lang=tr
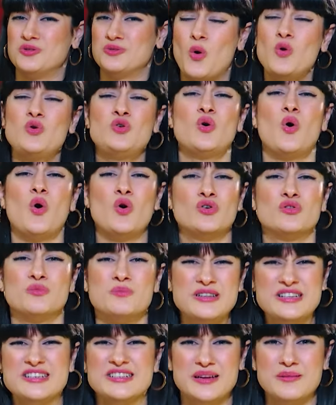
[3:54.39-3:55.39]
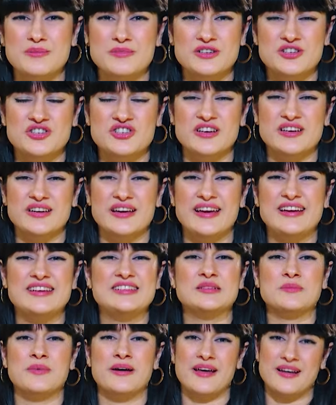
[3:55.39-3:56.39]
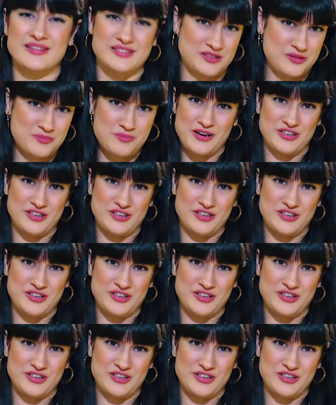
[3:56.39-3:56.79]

oku oku bitiremeyeceği eğitim hayatının